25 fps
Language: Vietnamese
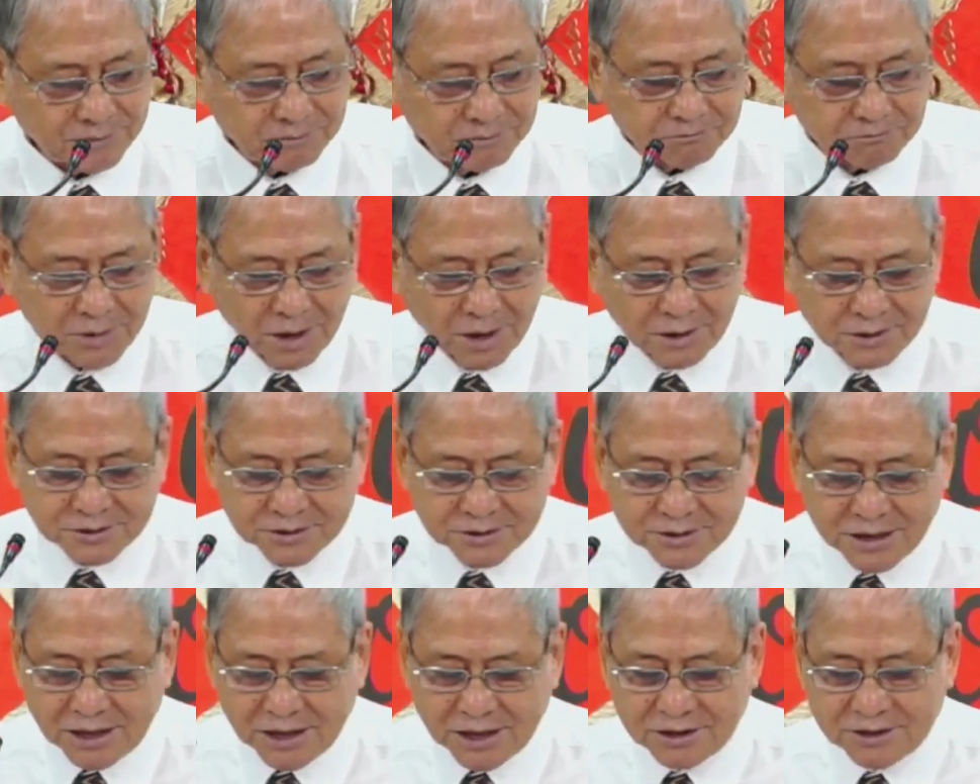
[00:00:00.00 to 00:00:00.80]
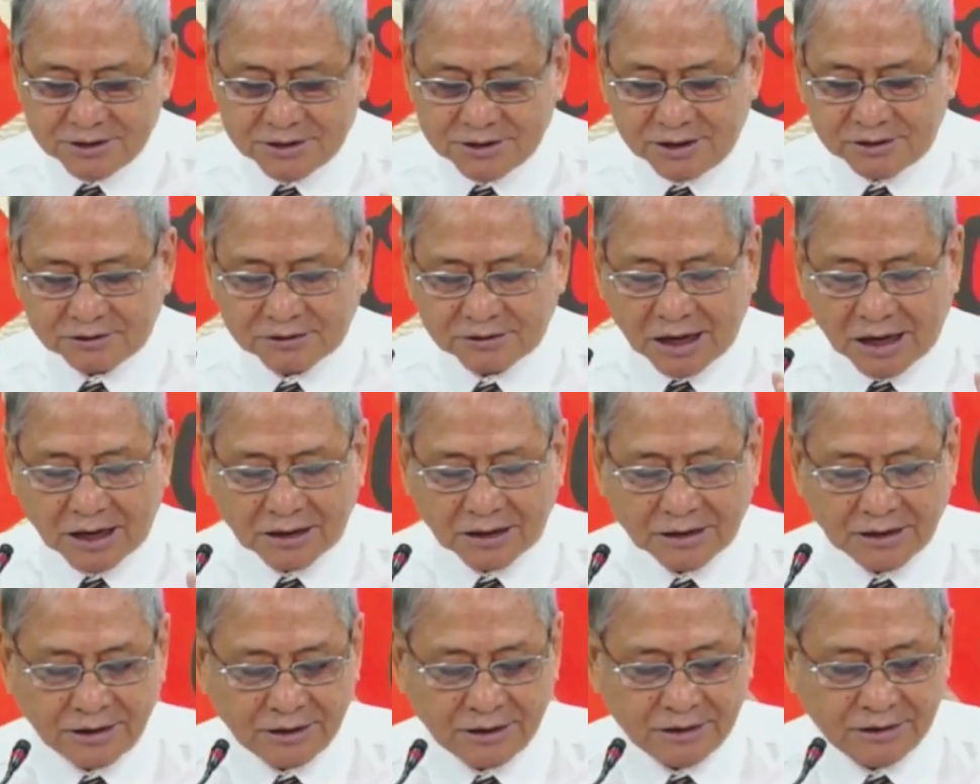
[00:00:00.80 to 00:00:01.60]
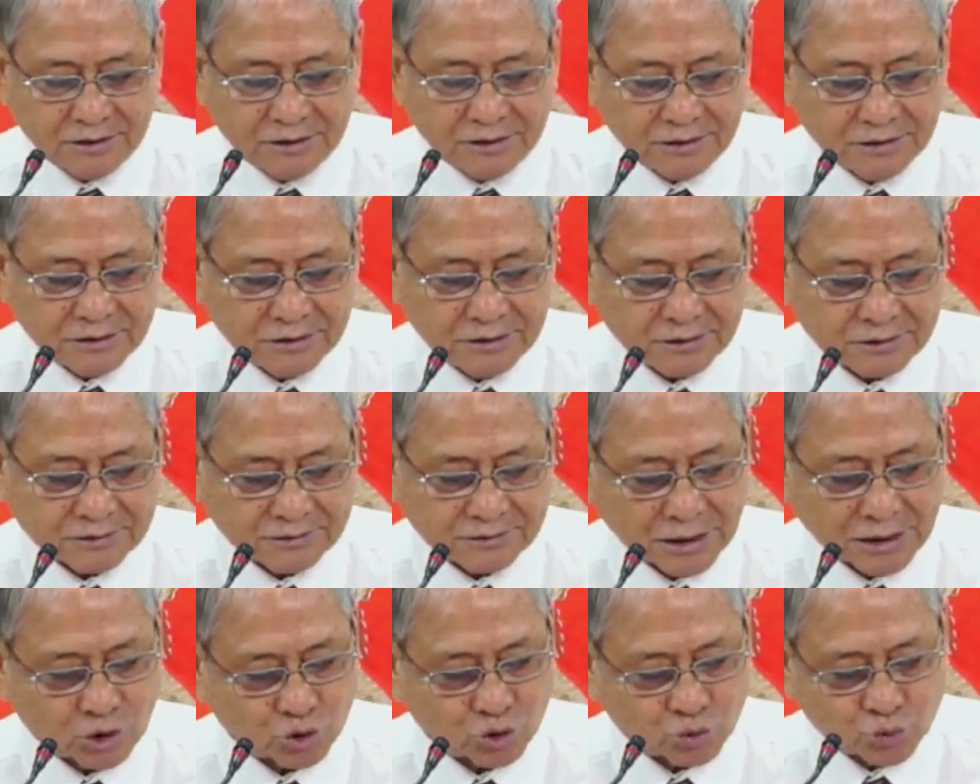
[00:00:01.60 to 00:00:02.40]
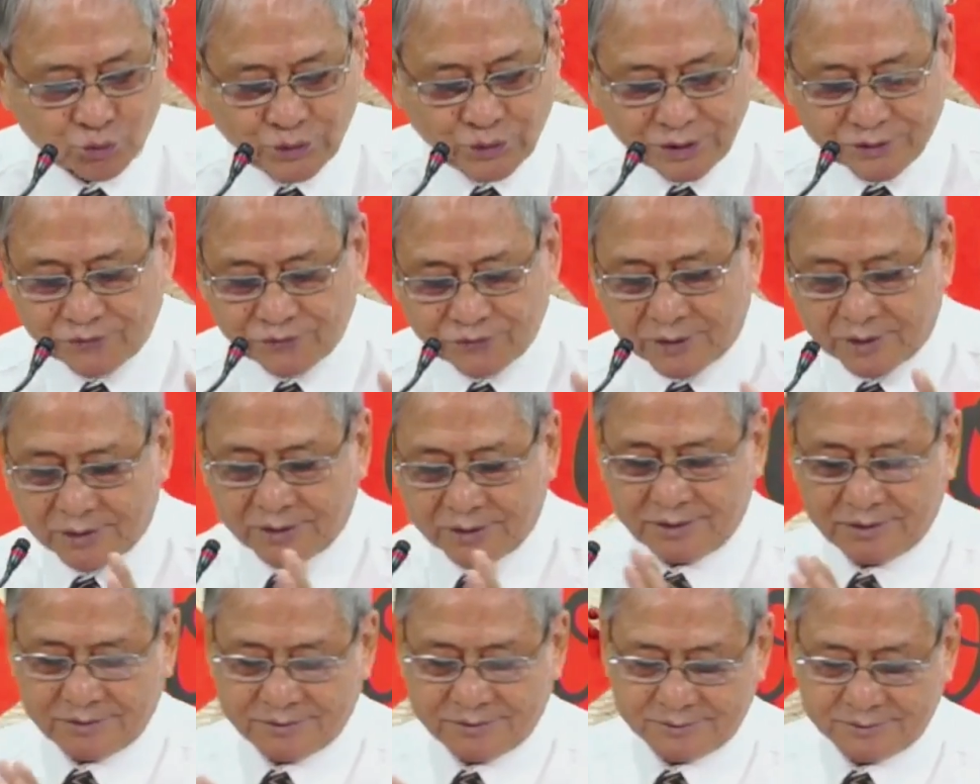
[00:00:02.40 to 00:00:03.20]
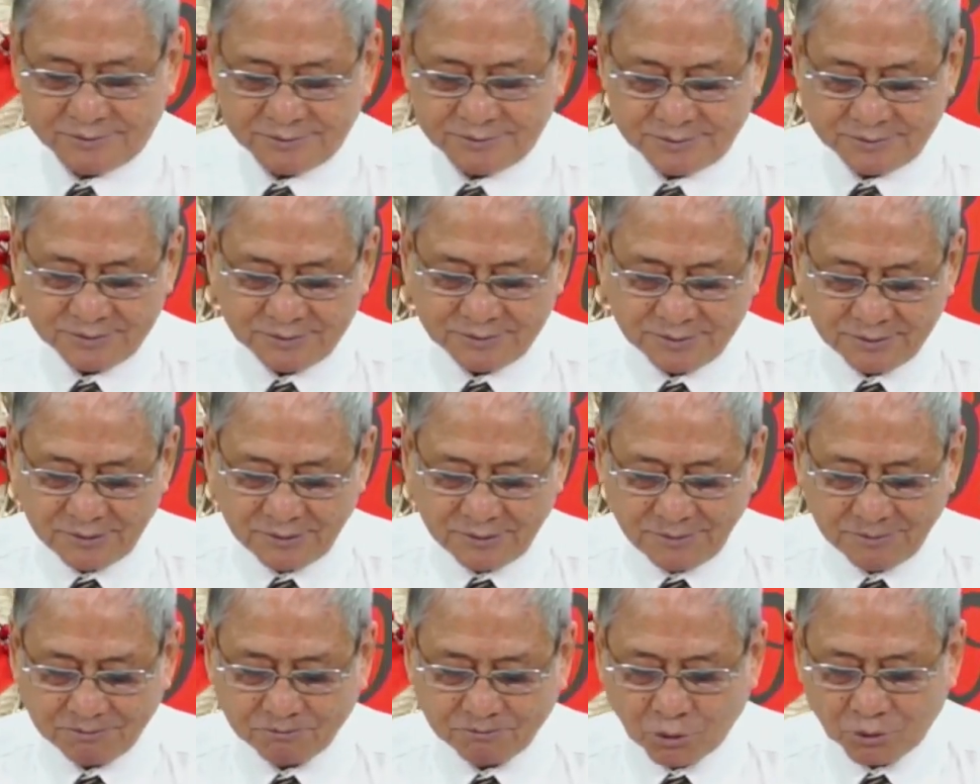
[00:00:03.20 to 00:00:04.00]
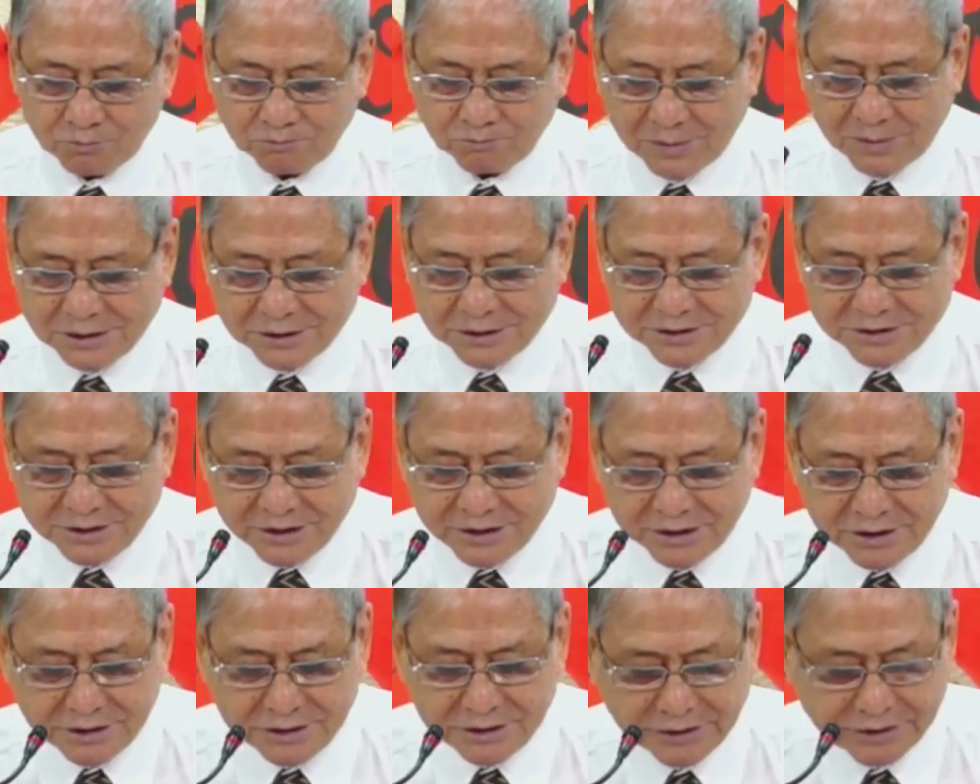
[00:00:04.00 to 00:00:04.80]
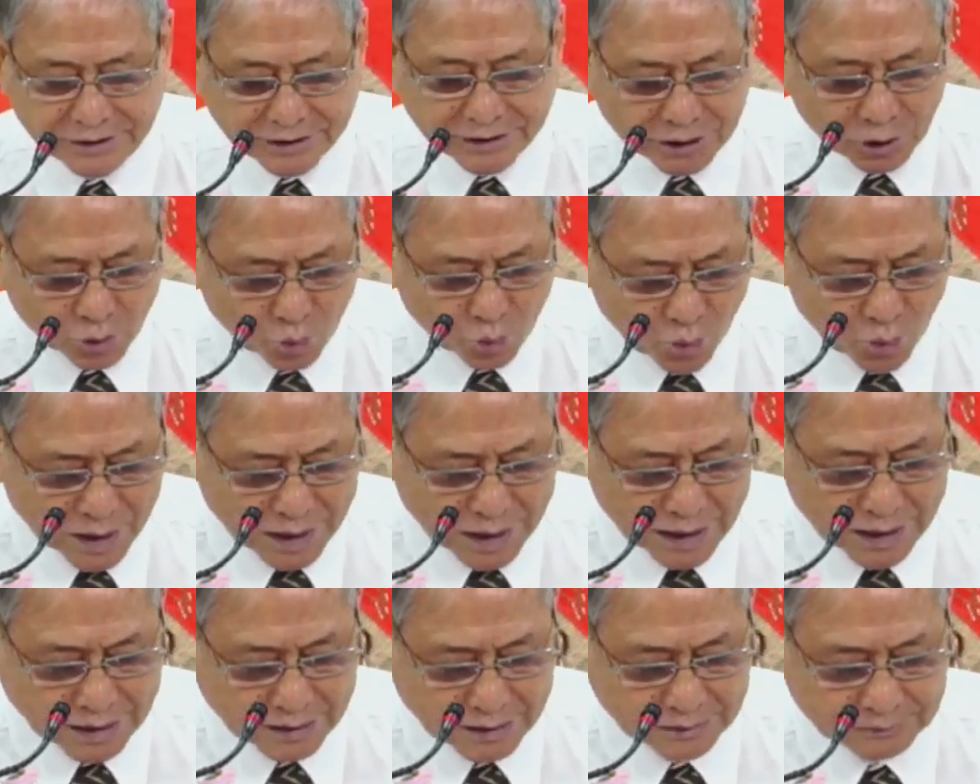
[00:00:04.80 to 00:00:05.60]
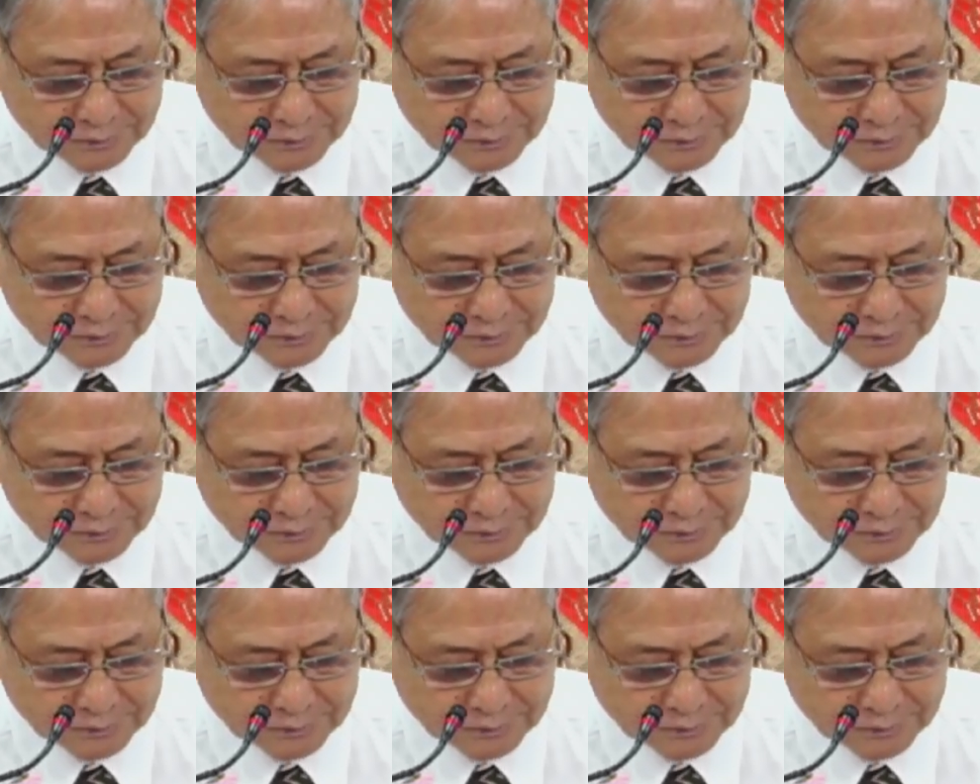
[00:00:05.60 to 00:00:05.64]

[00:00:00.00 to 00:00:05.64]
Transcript: Bức tranh diễn tả đây thật tuyệt vời, một bầy chiên hiền hòa